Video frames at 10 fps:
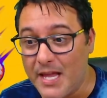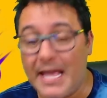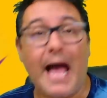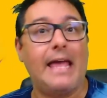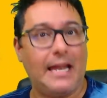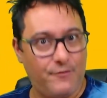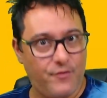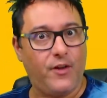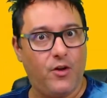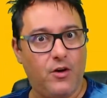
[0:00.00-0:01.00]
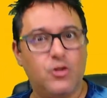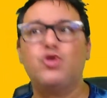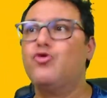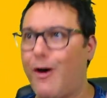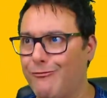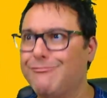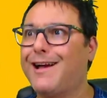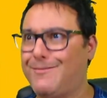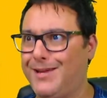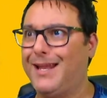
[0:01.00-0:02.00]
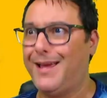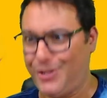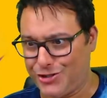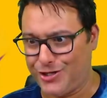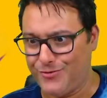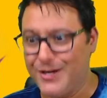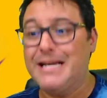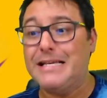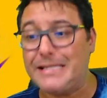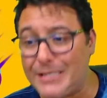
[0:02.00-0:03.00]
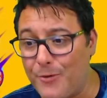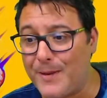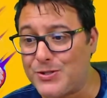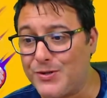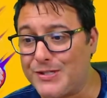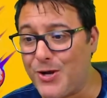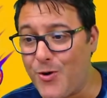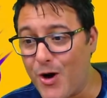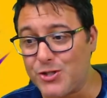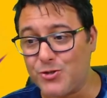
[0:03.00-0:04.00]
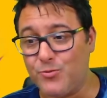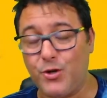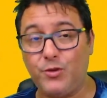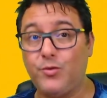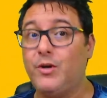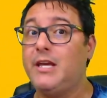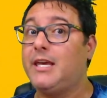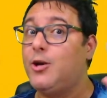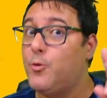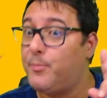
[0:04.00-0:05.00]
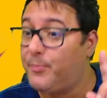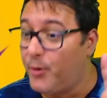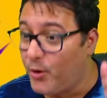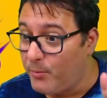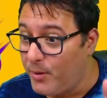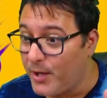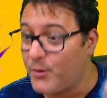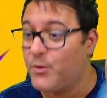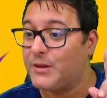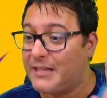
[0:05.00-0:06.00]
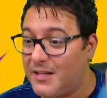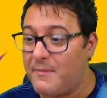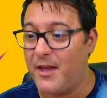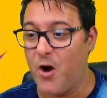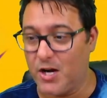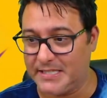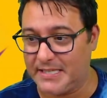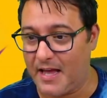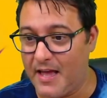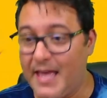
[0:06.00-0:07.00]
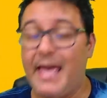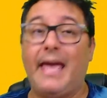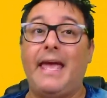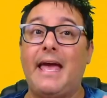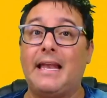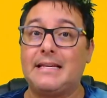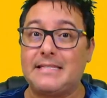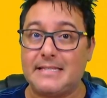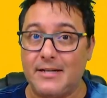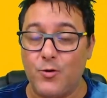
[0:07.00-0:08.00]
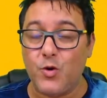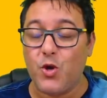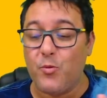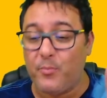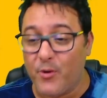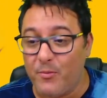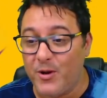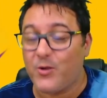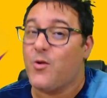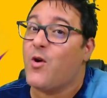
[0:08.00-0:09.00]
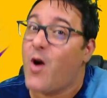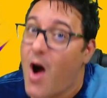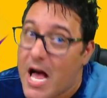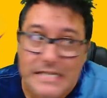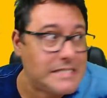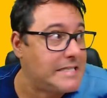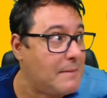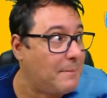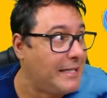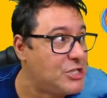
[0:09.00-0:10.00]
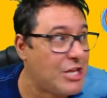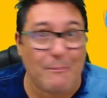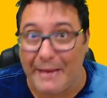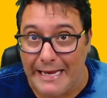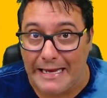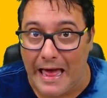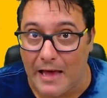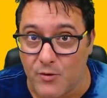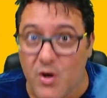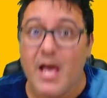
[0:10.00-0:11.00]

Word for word: Aí ela foi falou: João, Camila e Gil são pessoas que eu gosto muito e que o público também gosta. Em relação que o público gosta, para deixar bem claro.